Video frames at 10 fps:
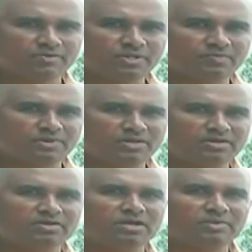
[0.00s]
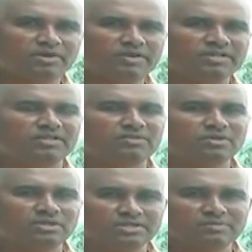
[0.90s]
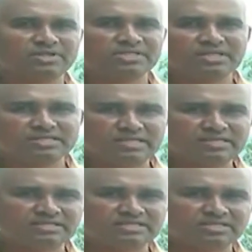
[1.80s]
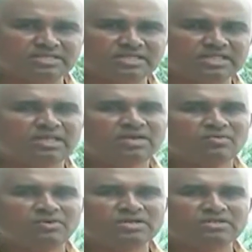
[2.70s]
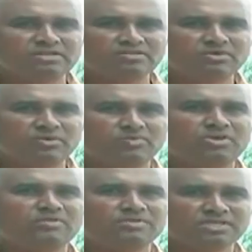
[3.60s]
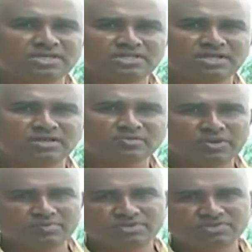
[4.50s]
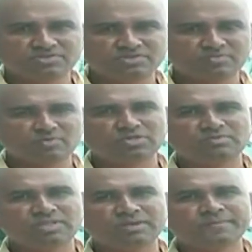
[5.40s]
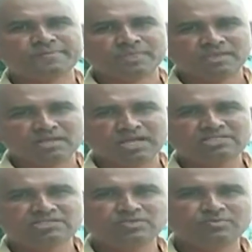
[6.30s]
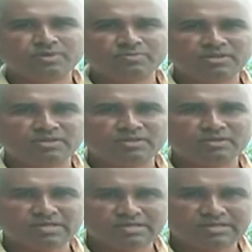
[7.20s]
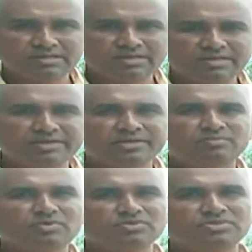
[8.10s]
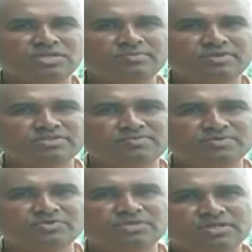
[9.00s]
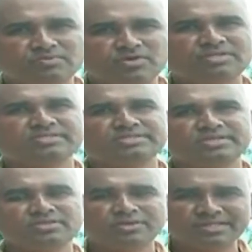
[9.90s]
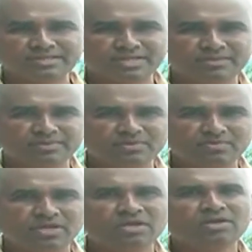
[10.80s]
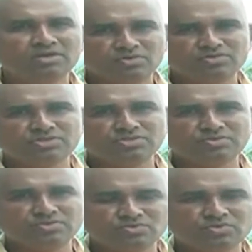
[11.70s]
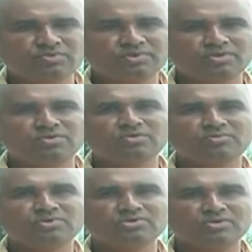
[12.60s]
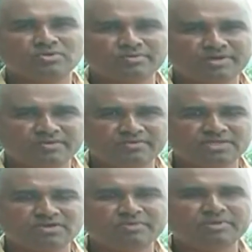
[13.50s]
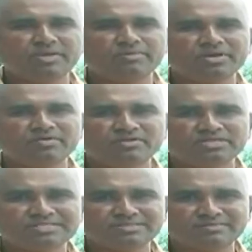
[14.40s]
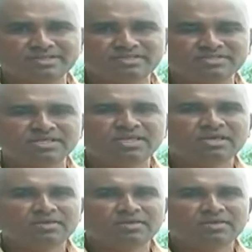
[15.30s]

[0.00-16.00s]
పది పదహారు గ్రామాలు వాళ్ళందరినీ కూడా ఇతర ప్రాంతాలకు తరలించడం జరిగింది వాళ్ళకందరికీ కూడా పునరావాస కేంద్రాలను ఏర్పాటు చేస్తున్నారు మొత్తం మీద రాయల చెరువు ప్రమాద గంటికలు మోగిస్తుందని మనం చెప్పొచ్చు దీన్ని ప్రొటెక్ట్ చేసేందుకు యంత్రాంగం అంతా కూడా కృషి చేస్తుంది చూద్దాం మరో రెండు మూడు రోజుల్లో కూడా భారీ వర్షాలు మరి ఆ భారీ వర్షాలకు సంబంధించి